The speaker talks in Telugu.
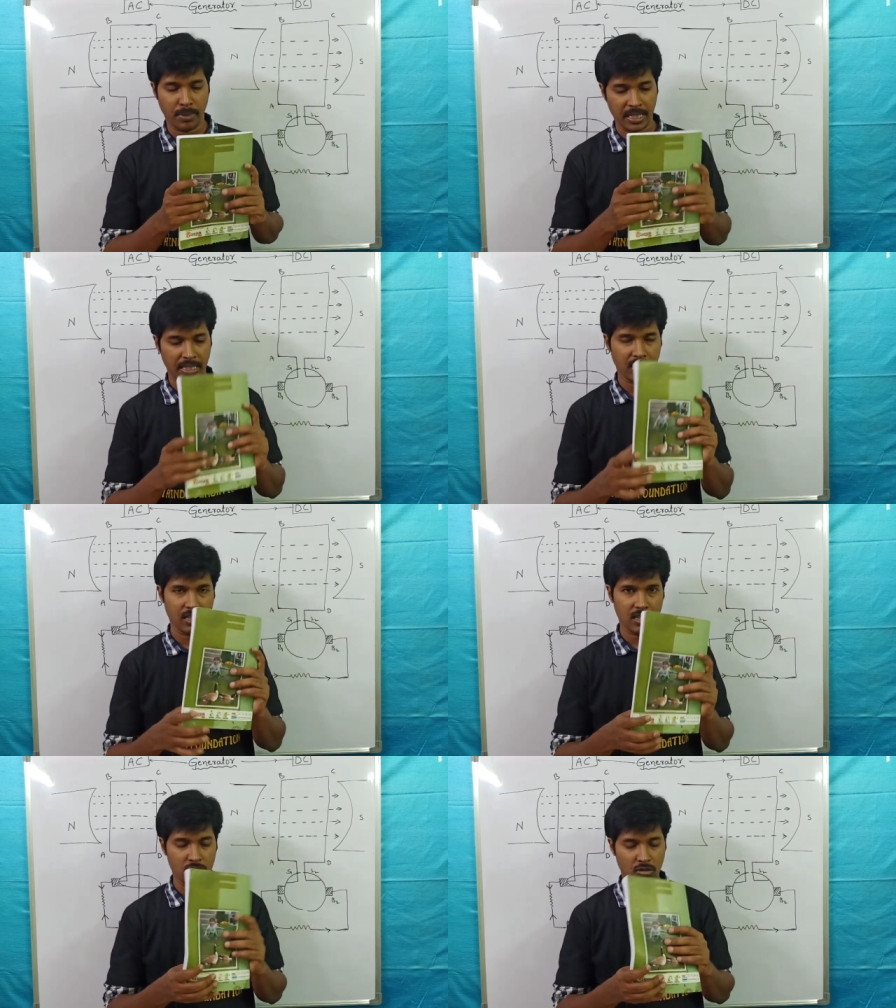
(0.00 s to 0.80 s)

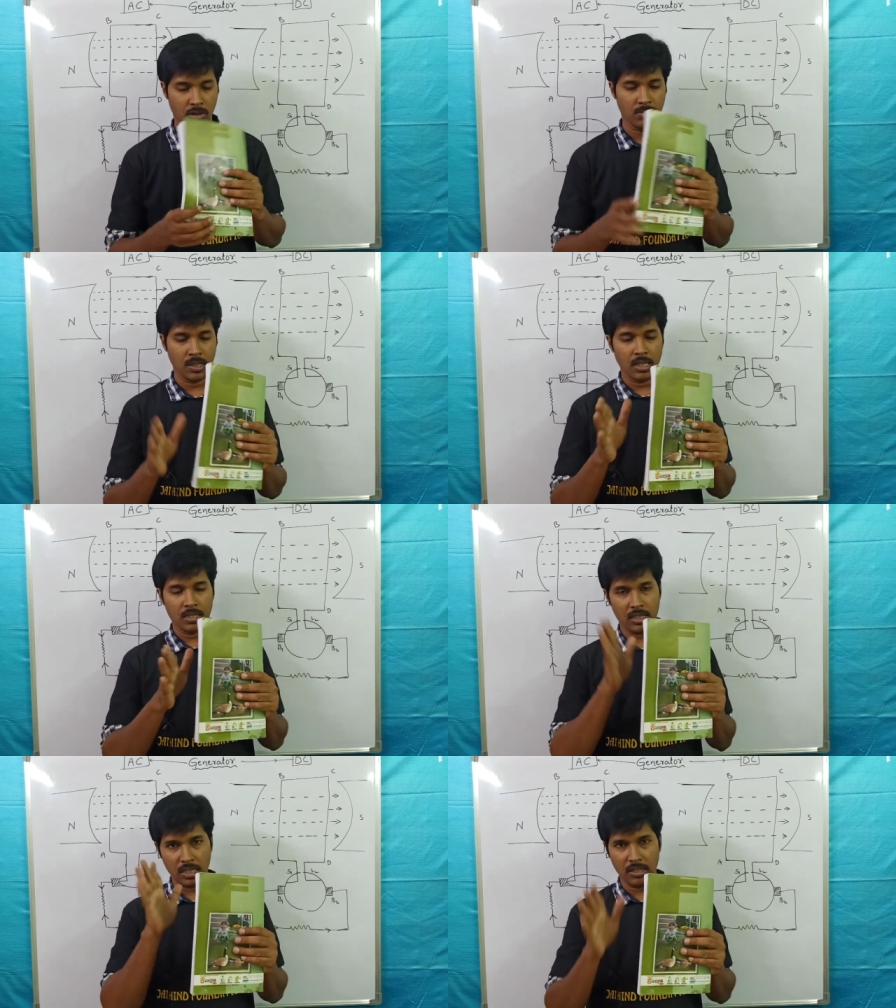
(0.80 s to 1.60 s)
ప్రాక్టికల్గా చేసి చూద్దాం
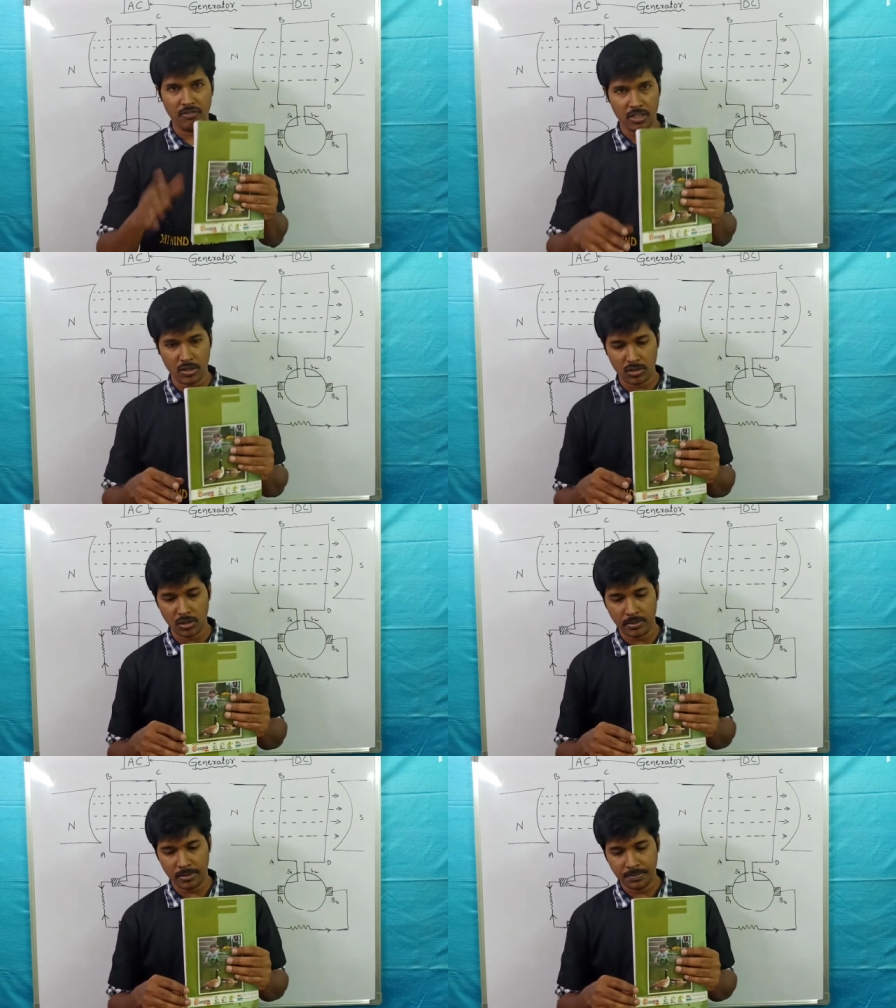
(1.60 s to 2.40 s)
సో దీని విషయంలో
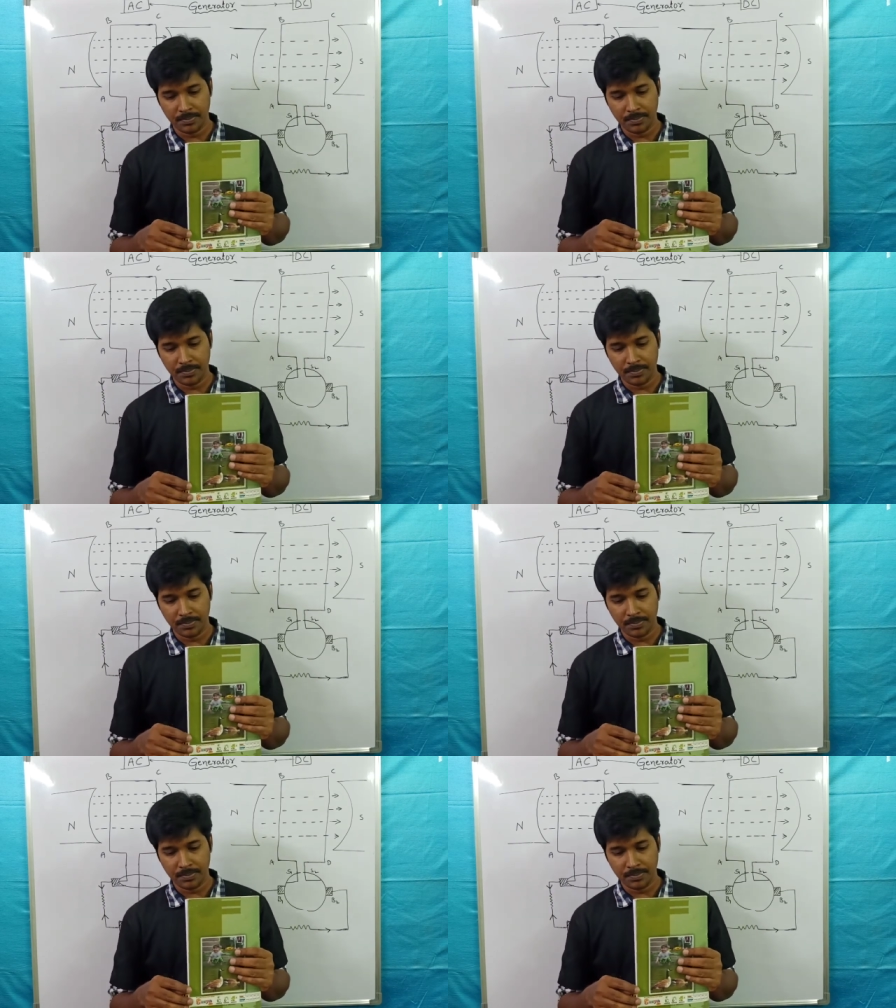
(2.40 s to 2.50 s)
చూద్దాం